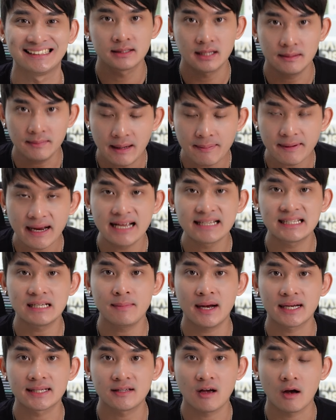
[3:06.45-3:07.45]
สำหรับการส
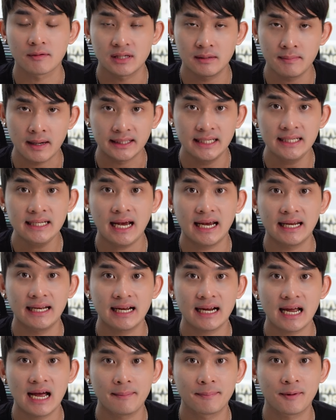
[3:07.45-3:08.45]
มัครสอบสมัครที่ไหน
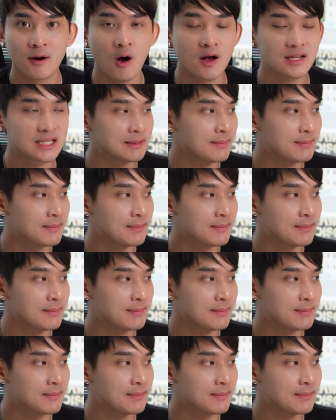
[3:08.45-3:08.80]
นะครับ ก็